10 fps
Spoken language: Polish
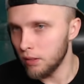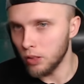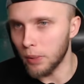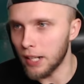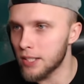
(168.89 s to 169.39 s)

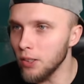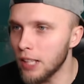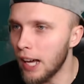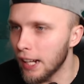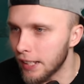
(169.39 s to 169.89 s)
Dobra, co
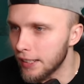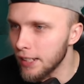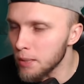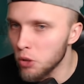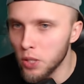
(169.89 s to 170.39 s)
dalej?
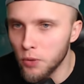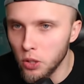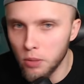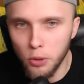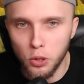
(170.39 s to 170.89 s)
Teraz możemy
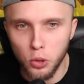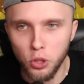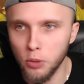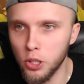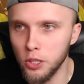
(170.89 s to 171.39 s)
stworzyć sobie stół
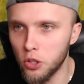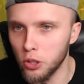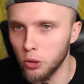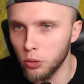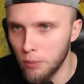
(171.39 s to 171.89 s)
rzemieślniczy
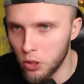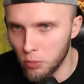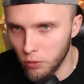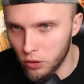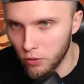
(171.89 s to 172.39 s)
i tutaj
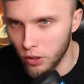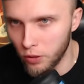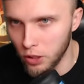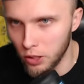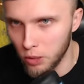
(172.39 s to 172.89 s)
będziemy
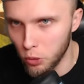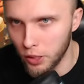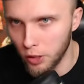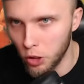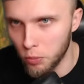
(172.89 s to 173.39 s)
wytwarzali sobie już
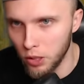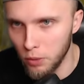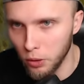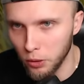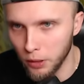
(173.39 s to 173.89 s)
jakieś
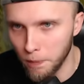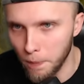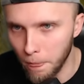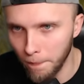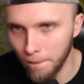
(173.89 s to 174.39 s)
przedmioty.
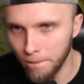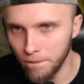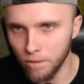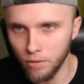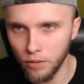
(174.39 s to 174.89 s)

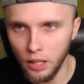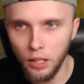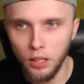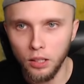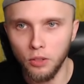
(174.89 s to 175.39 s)

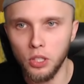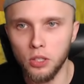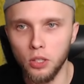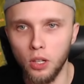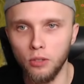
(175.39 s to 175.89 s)
wiecie
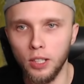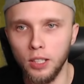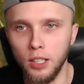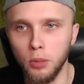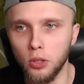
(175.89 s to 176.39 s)
co?
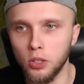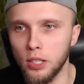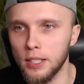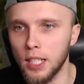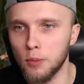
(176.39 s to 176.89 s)
Walnijmy to sobie
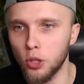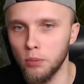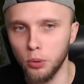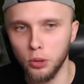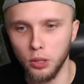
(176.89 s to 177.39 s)
zaraz przy
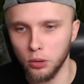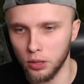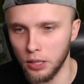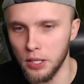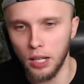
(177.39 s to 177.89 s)
tym budynku, to
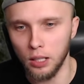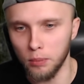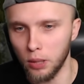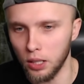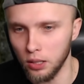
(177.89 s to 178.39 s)
jest genialny
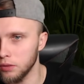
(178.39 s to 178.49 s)
plan.